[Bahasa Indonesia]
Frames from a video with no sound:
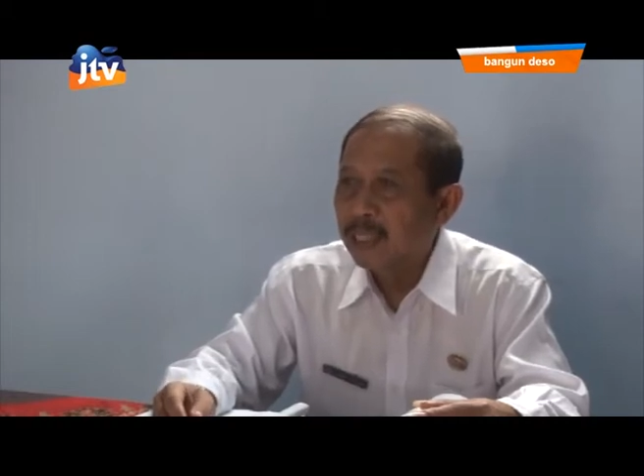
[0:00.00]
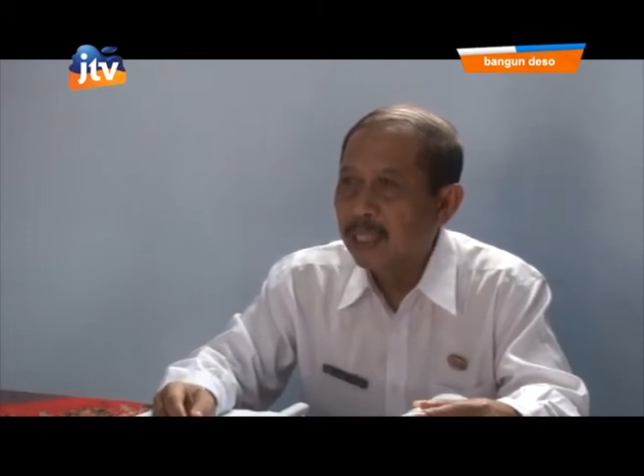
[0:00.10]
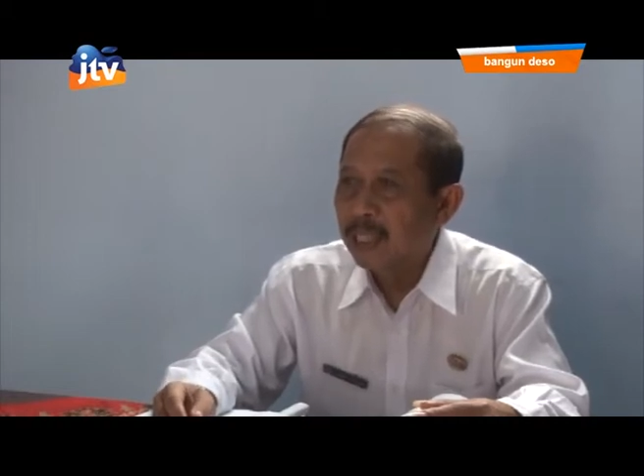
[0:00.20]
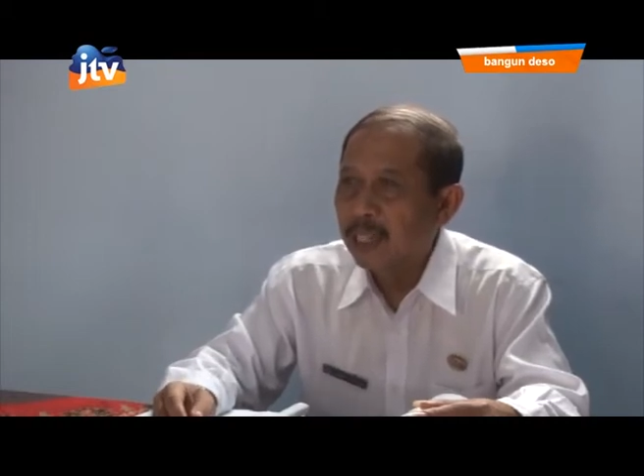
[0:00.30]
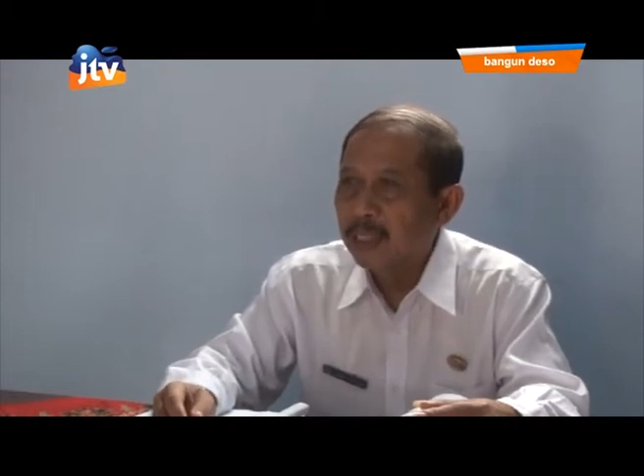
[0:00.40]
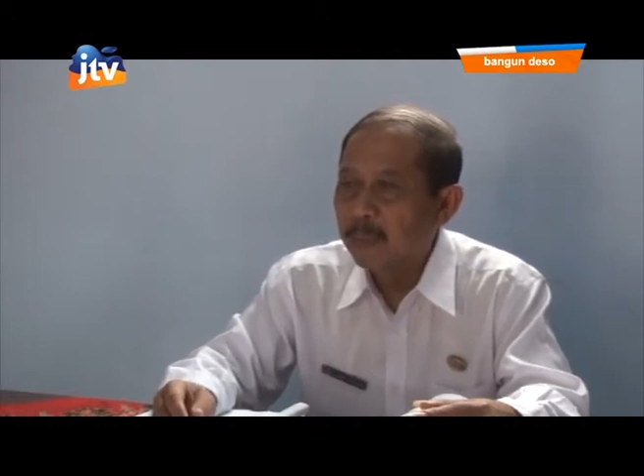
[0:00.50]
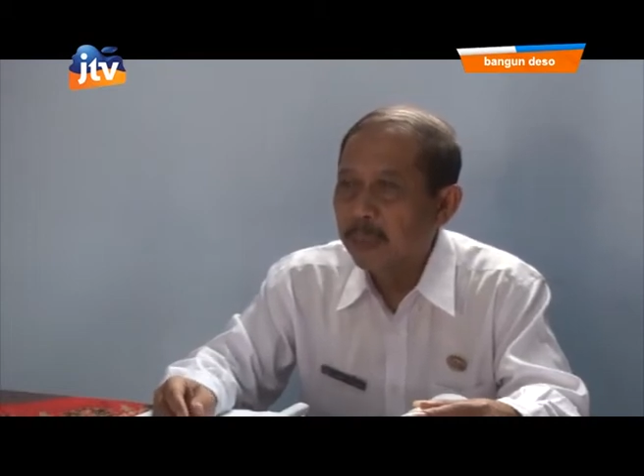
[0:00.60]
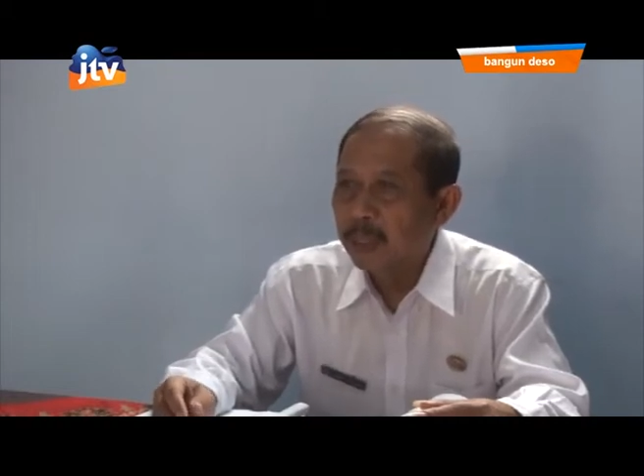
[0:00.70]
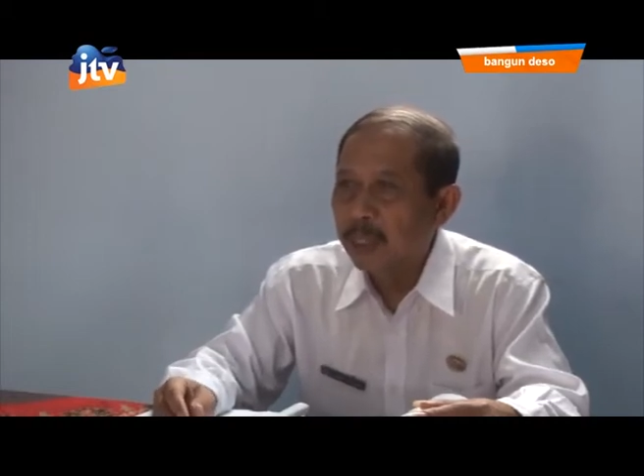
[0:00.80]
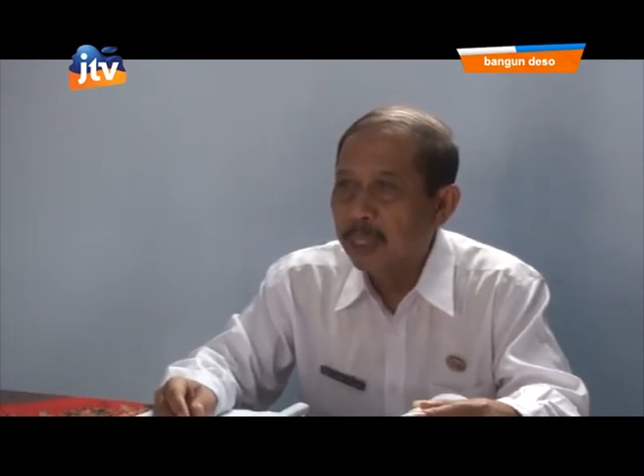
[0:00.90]
ya
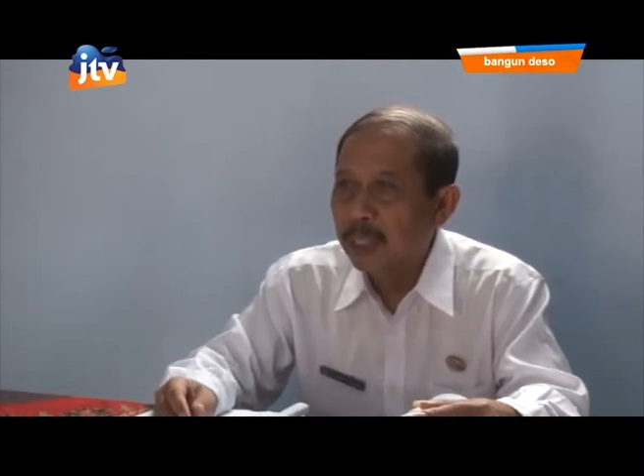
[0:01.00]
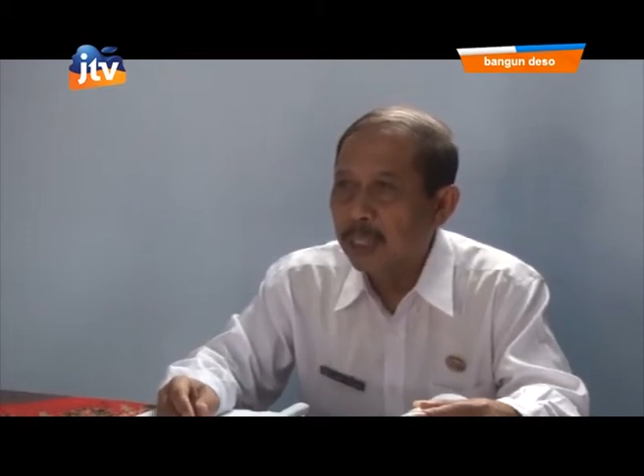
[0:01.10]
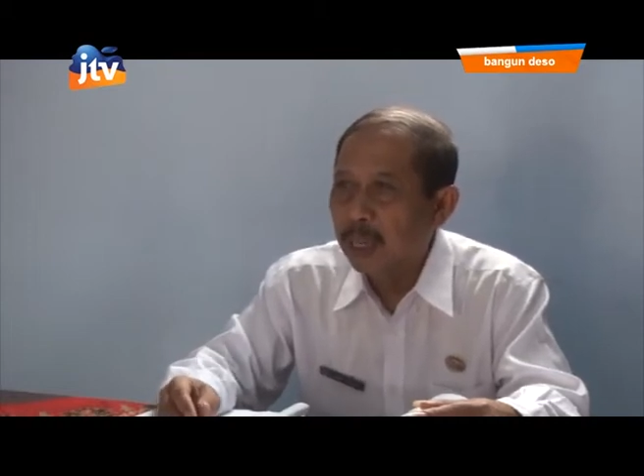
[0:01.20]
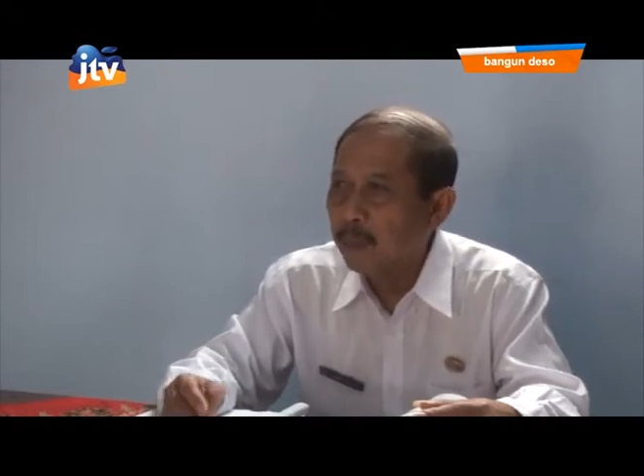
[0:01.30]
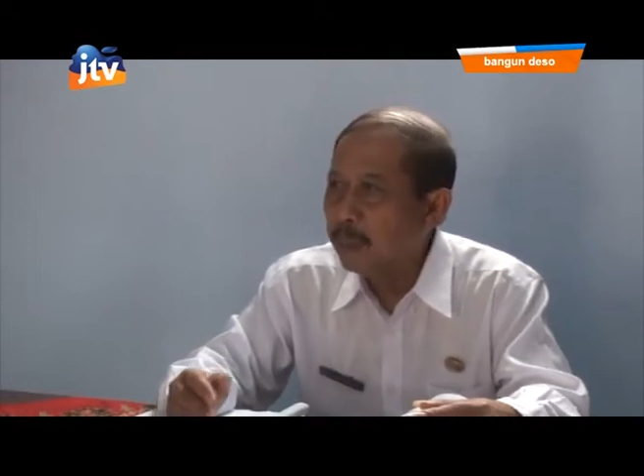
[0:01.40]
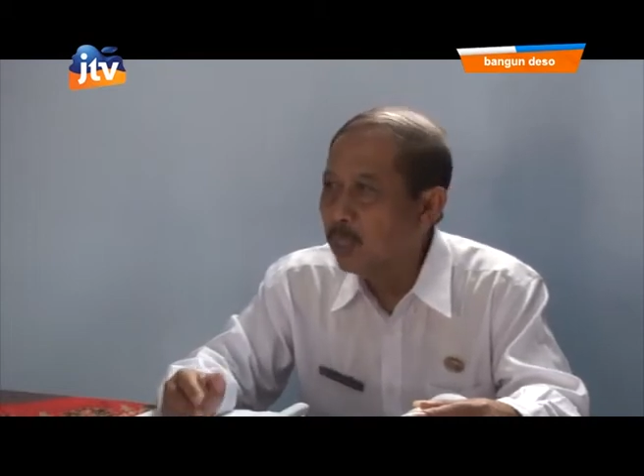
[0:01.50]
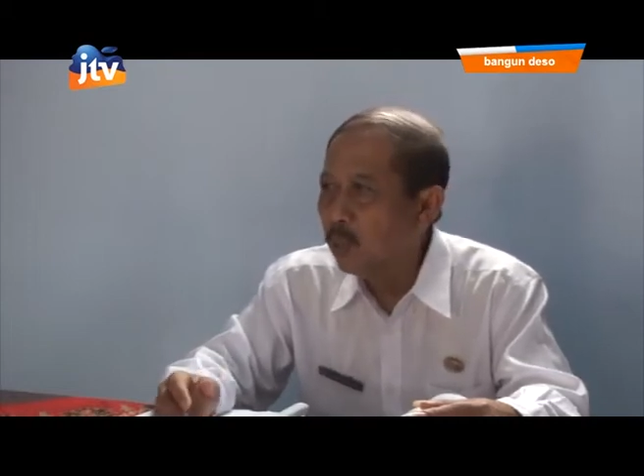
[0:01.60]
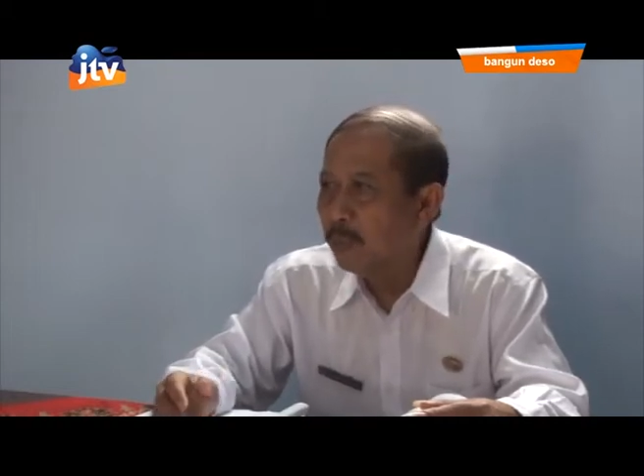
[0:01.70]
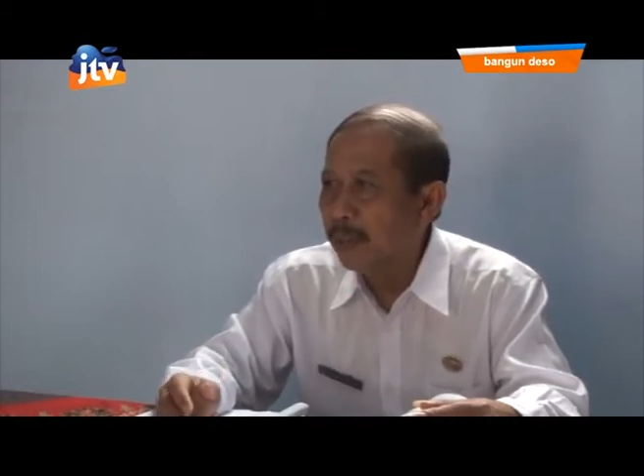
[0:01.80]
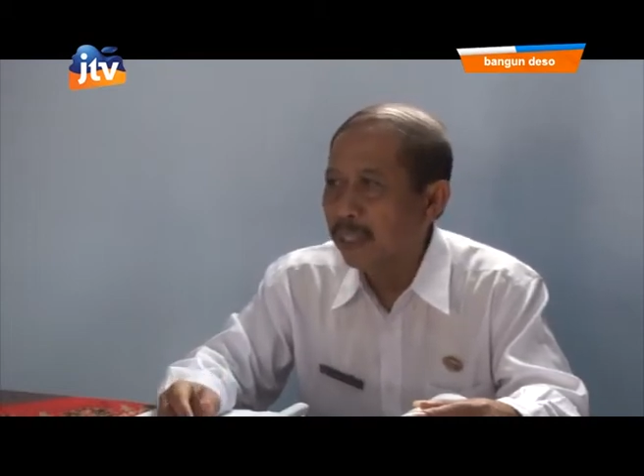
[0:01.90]
seperti tanaman
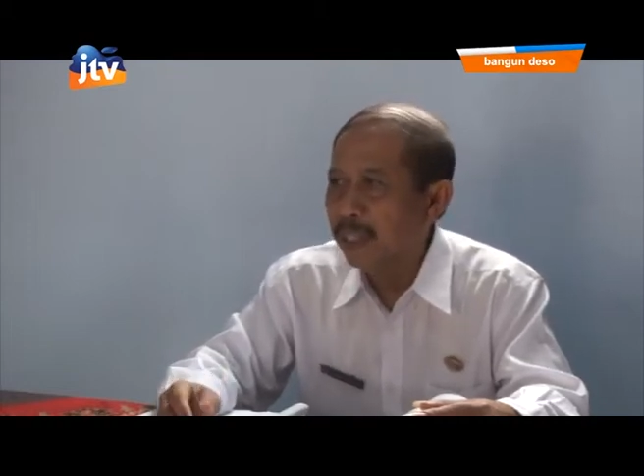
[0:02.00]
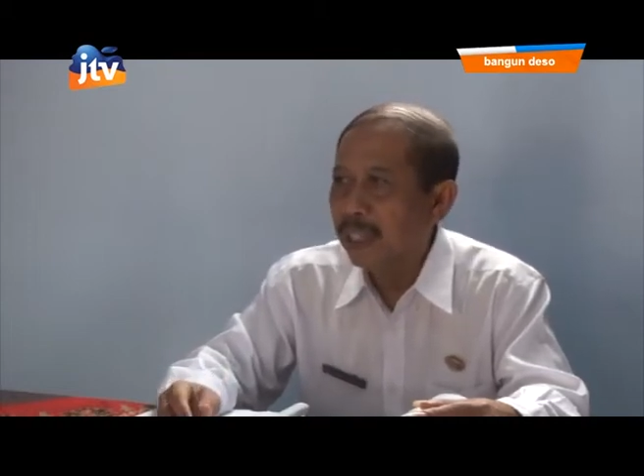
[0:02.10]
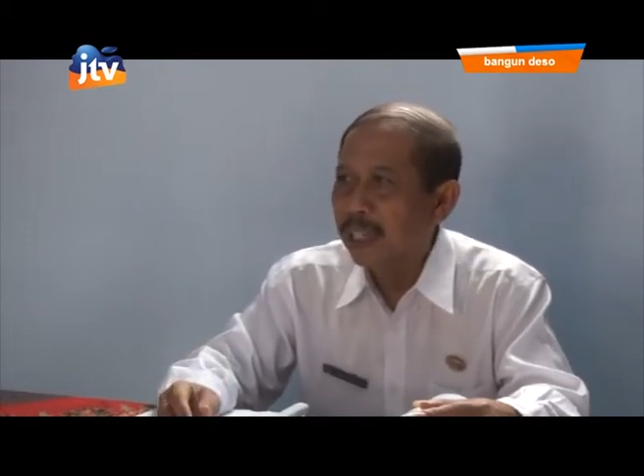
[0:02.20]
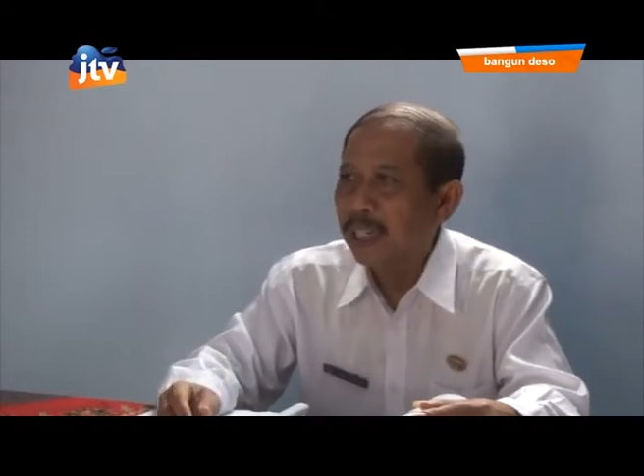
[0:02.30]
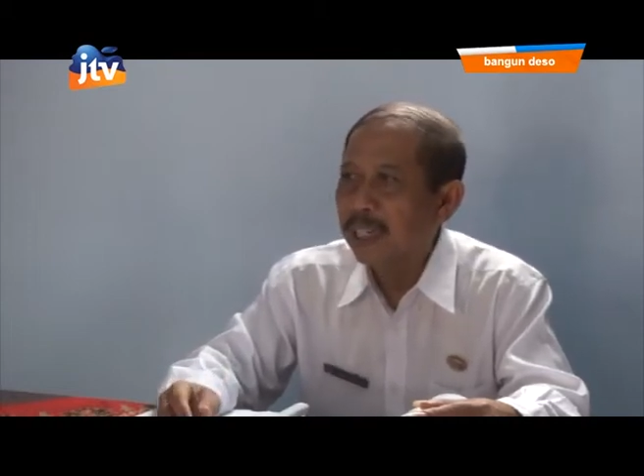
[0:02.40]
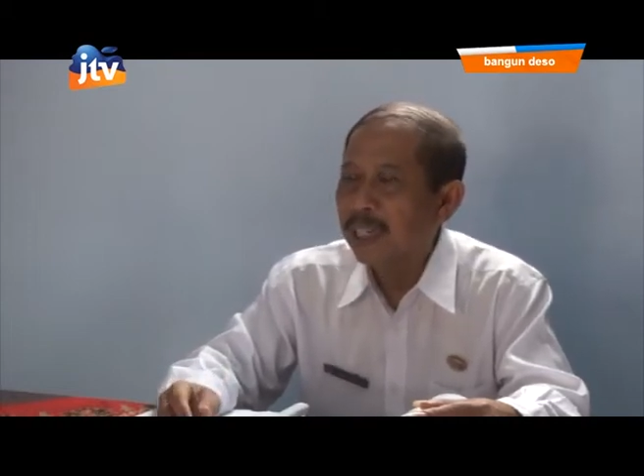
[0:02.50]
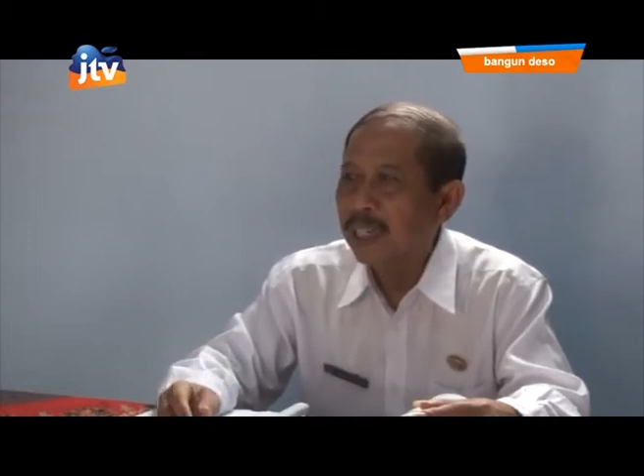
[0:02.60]
jeruk banyak